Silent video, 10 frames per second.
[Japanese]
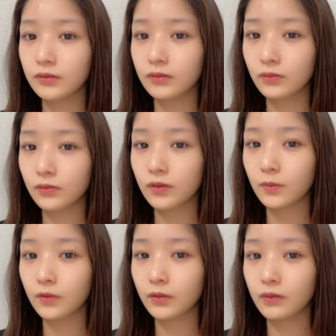そう
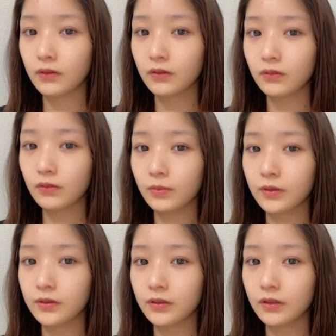でも今のところ
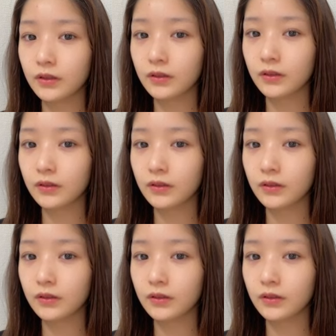別に